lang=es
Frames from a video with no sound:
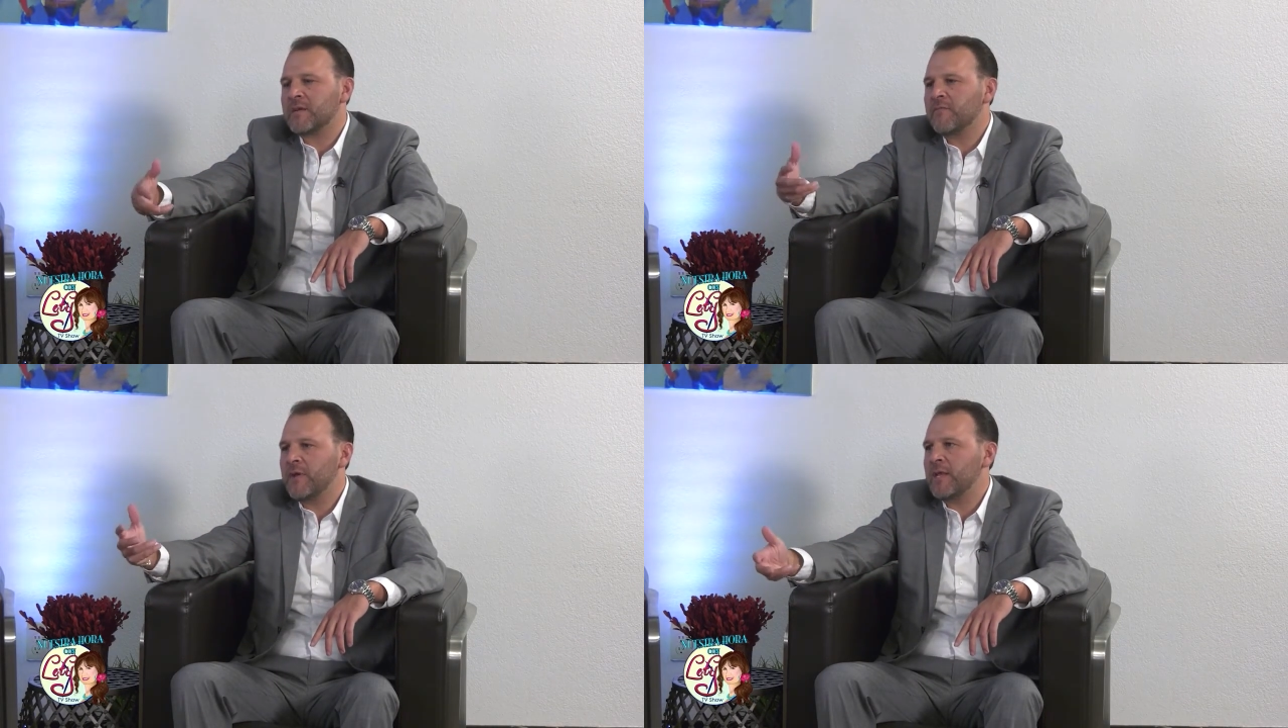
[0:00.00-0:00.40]

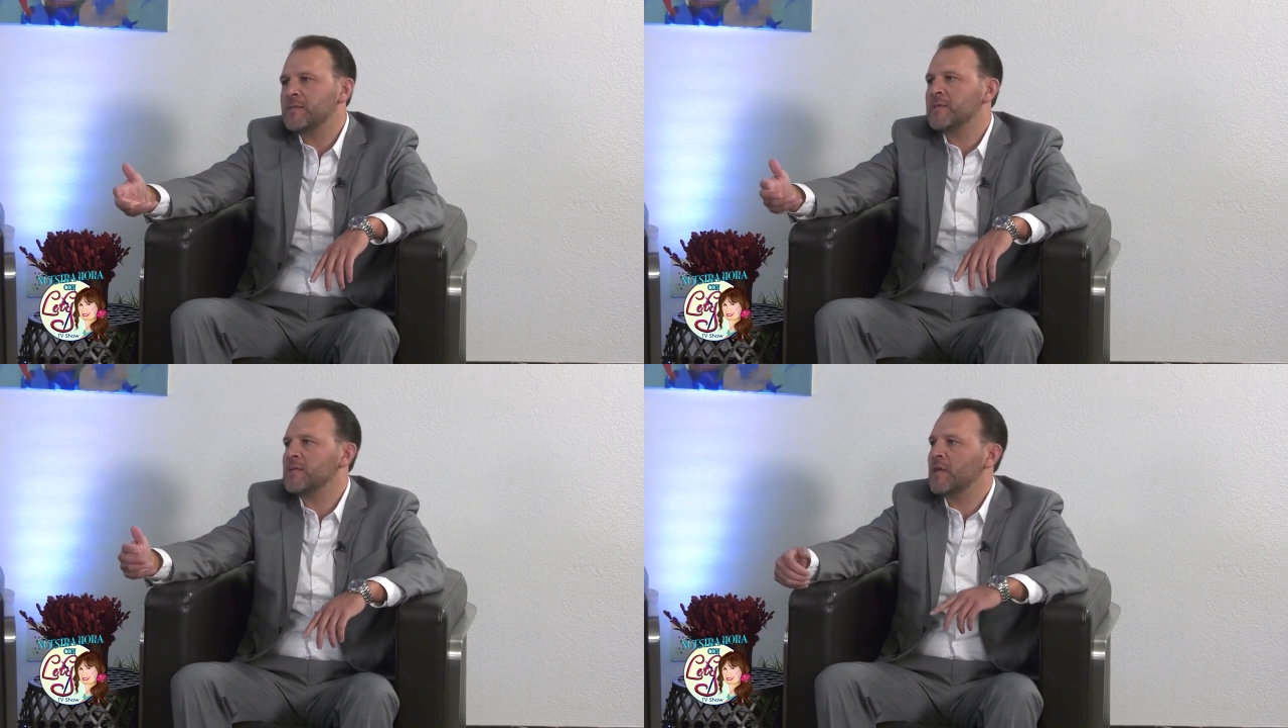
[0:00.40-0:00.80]

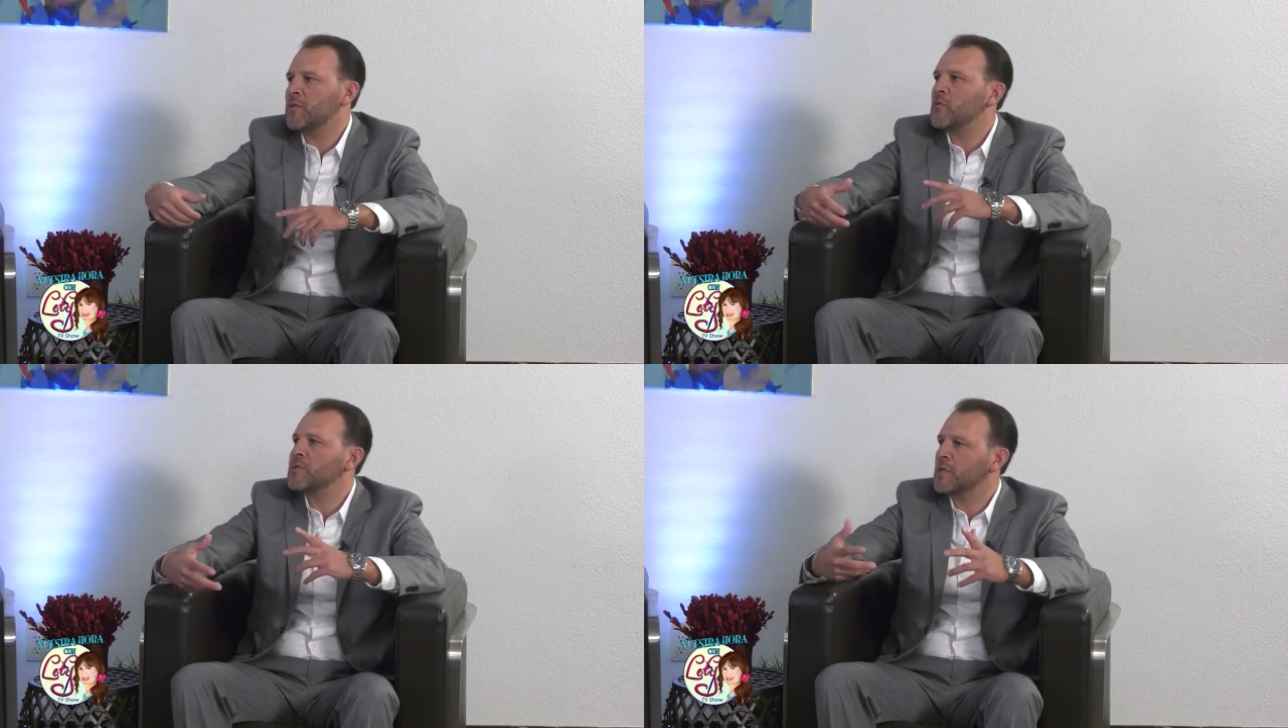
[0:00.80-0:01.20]
referencias
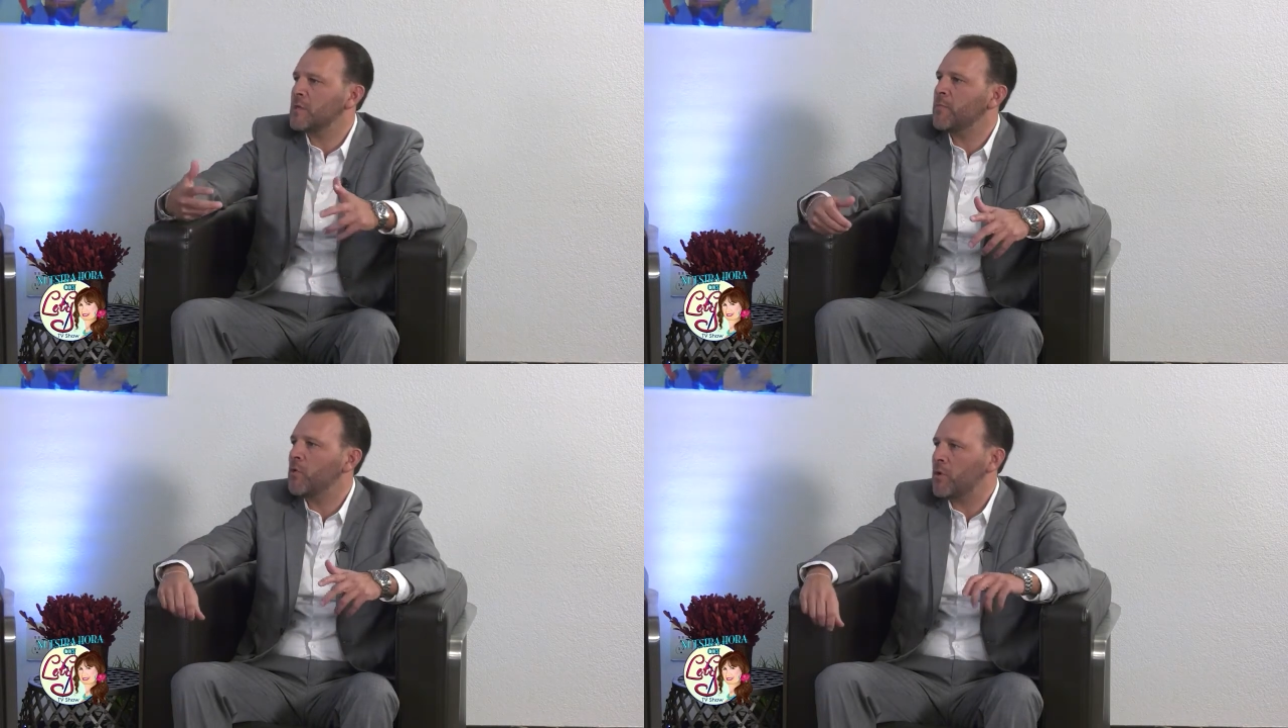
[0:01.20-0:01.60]
yendo a este
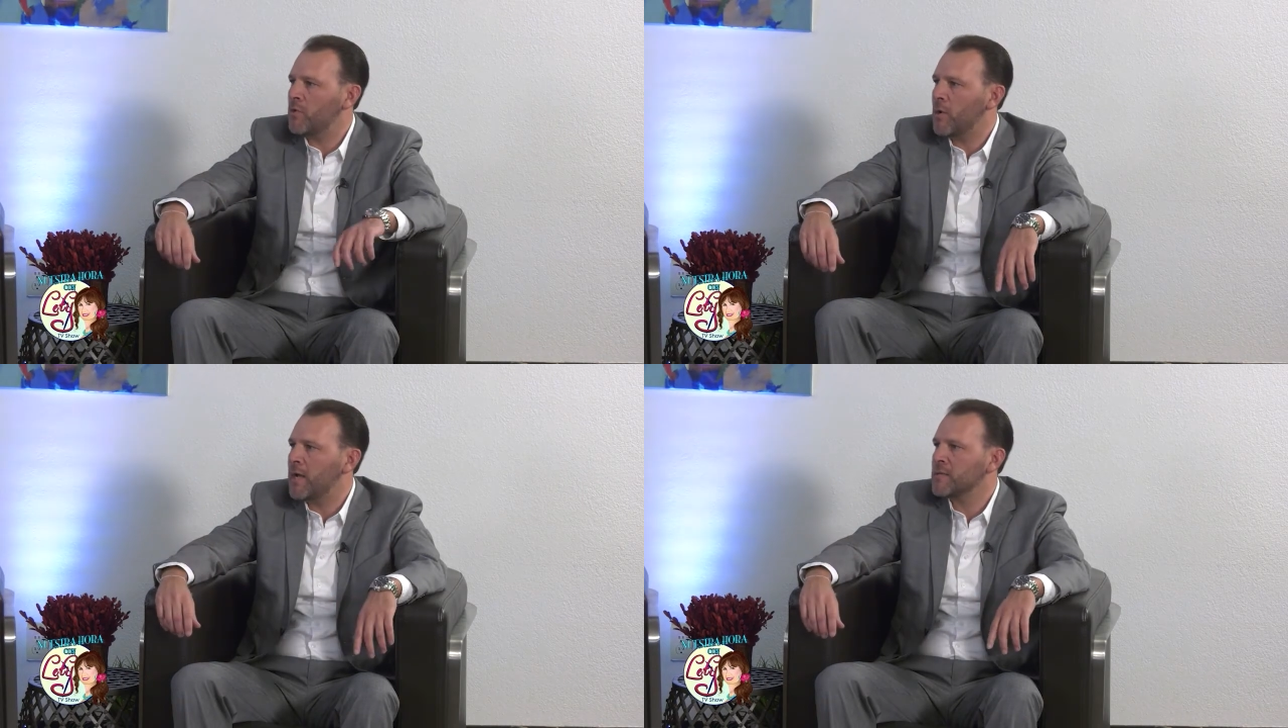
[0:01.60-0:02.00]
tipo de
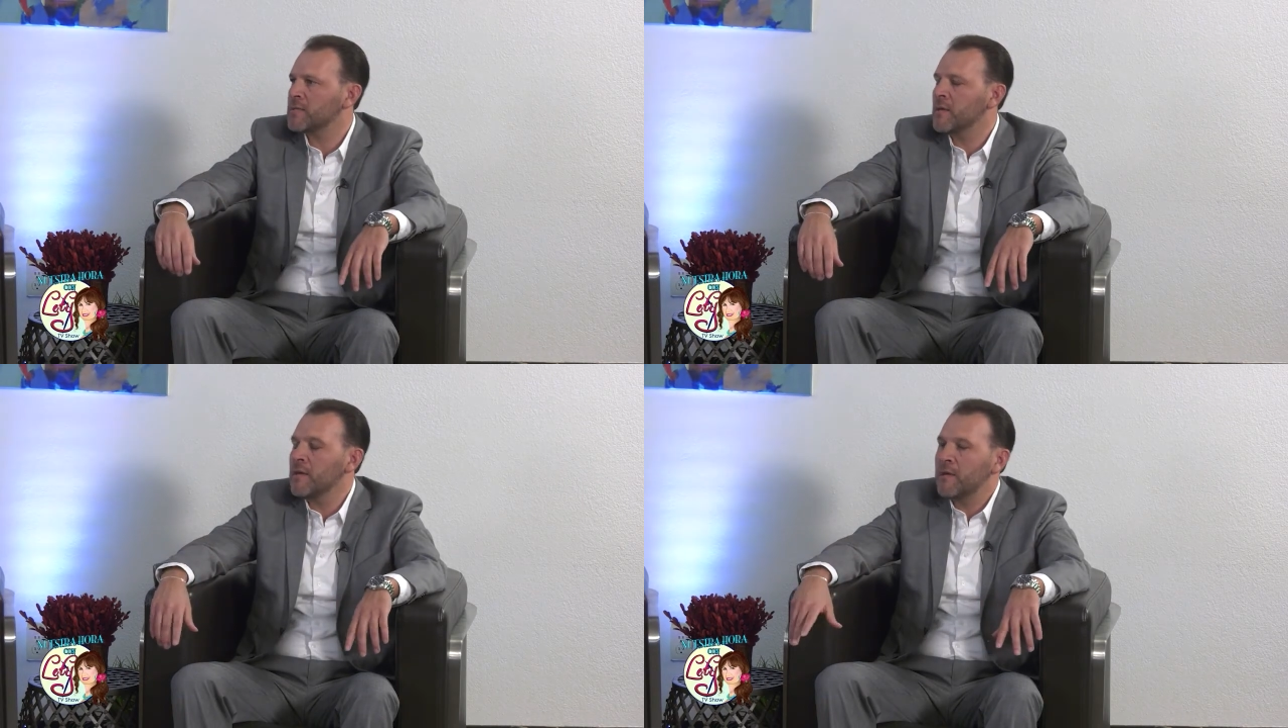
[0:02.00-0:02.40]

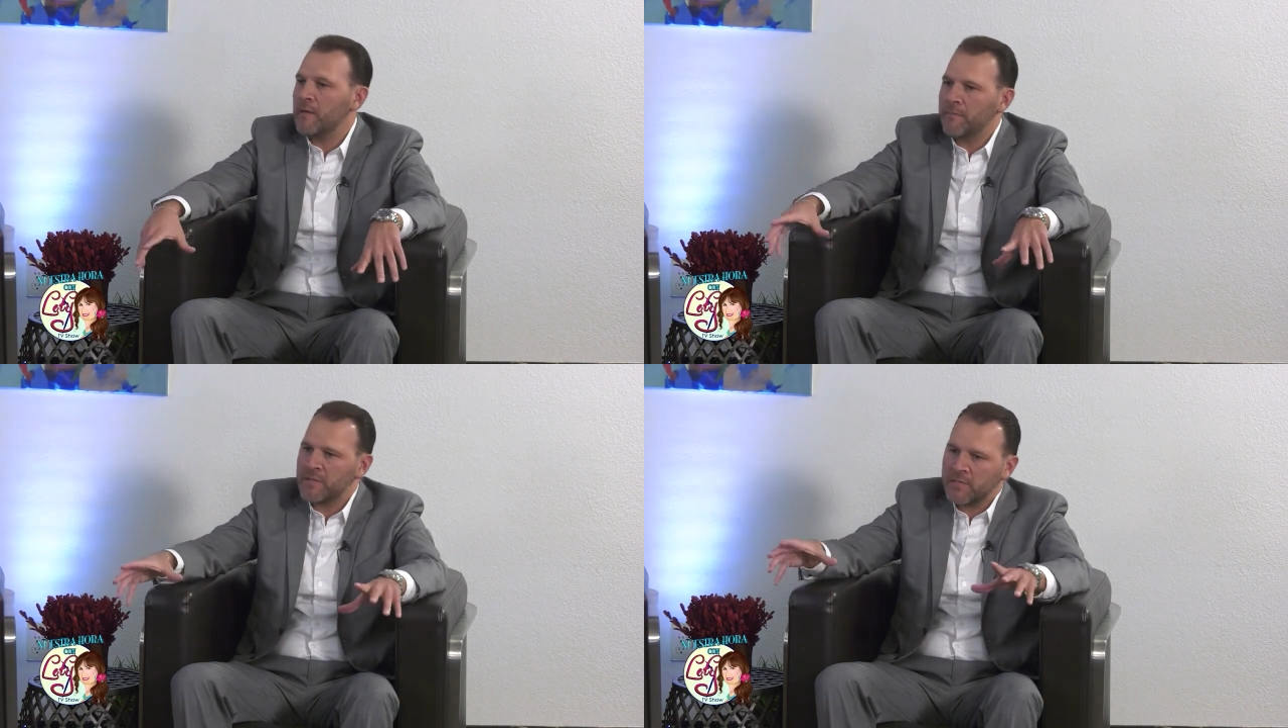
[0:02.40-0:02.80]
lugares.
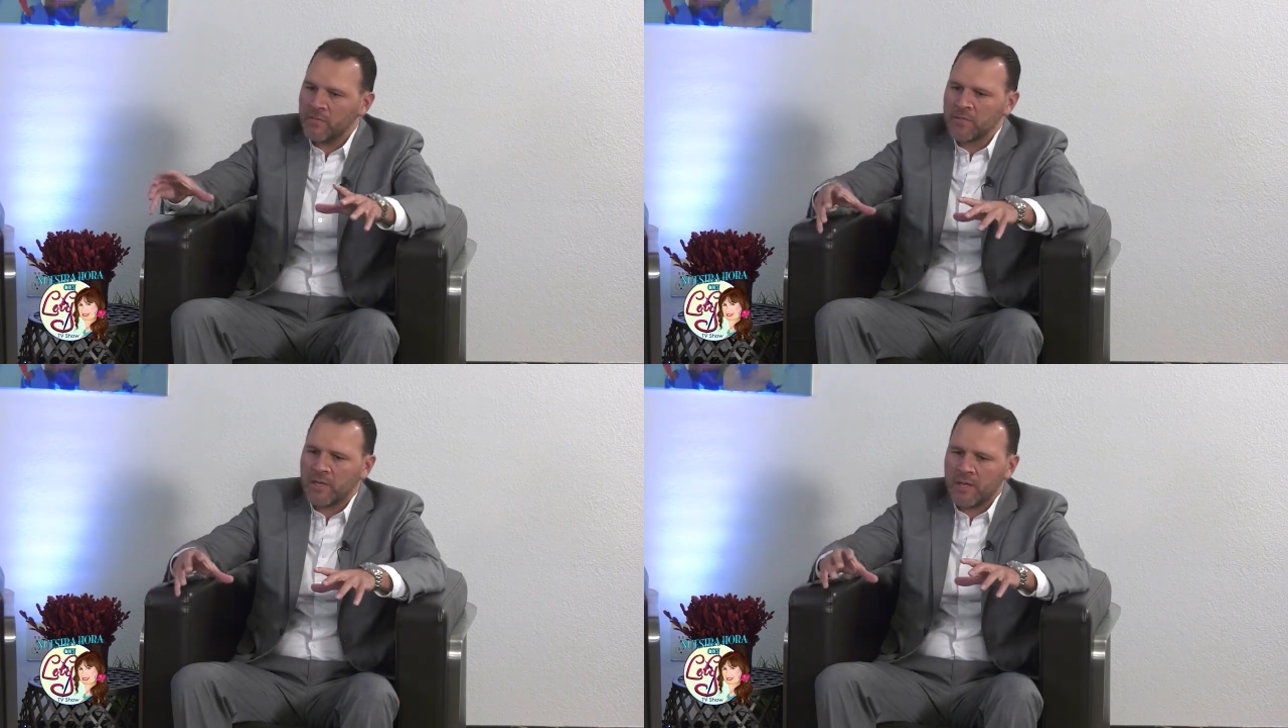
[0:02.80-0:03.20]
Empezamos a